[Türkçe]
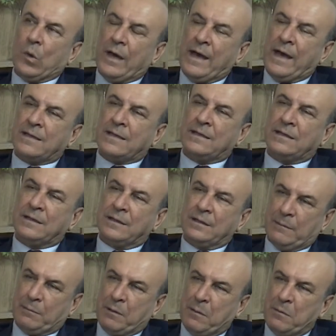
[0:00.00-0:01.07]
Eğer ki
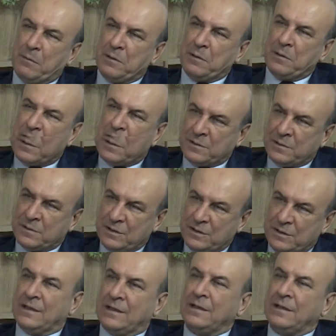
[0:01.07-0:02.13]
yapabileceğimiz
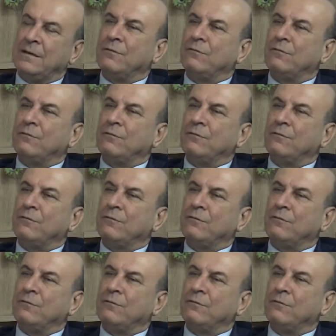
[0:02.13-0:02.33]
işleri